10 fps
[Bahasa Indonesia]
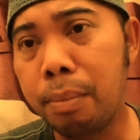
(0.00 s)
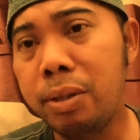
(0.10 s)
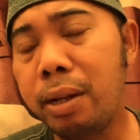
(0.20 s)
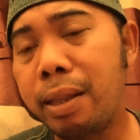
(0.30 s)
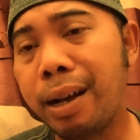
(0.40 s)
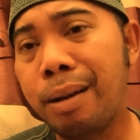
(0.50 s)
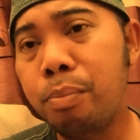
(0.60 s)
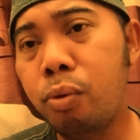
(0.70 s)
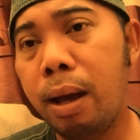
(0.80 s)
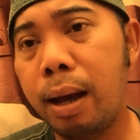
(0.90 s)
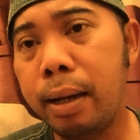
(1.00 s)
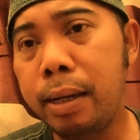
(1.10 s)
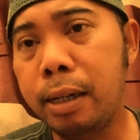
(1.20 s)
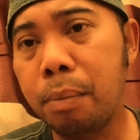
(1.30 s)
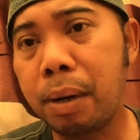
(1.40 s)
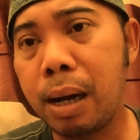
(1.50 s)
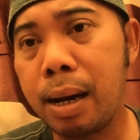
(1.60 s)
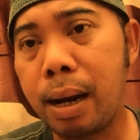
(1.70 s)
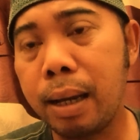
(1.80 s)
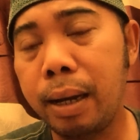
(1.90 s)
menceritakan pula hal ini
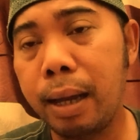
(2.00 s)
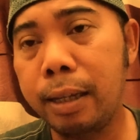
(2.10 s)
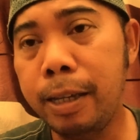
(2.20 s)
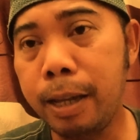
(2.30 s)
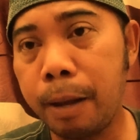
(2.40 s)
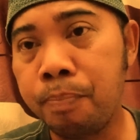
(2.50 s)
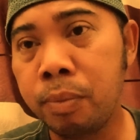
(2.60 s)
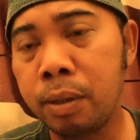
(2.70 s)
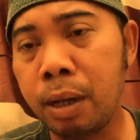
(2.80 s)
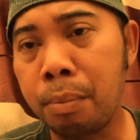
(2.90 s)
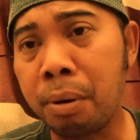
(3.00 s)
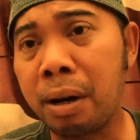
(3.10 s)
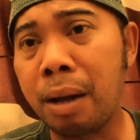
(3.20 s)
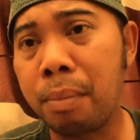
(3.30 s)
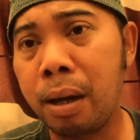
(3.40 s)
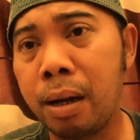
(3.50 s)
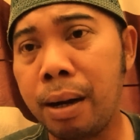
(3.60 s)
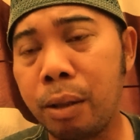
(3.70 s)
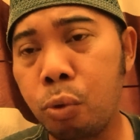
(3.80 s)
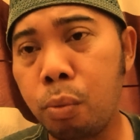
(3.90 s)
kepada anak laki-lakinya yang bernama
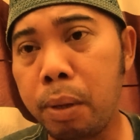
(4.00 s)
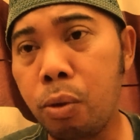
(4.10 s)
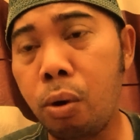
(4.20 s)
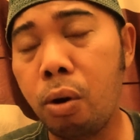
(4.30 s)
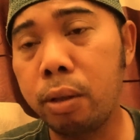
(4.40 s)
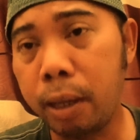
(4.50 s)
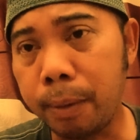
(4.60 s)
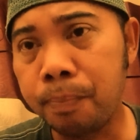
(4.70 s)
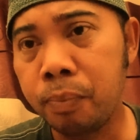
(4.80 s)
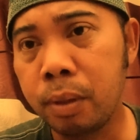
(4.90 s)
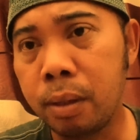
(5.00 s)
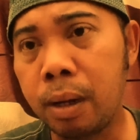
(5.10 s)
Datuk Bidul Loting.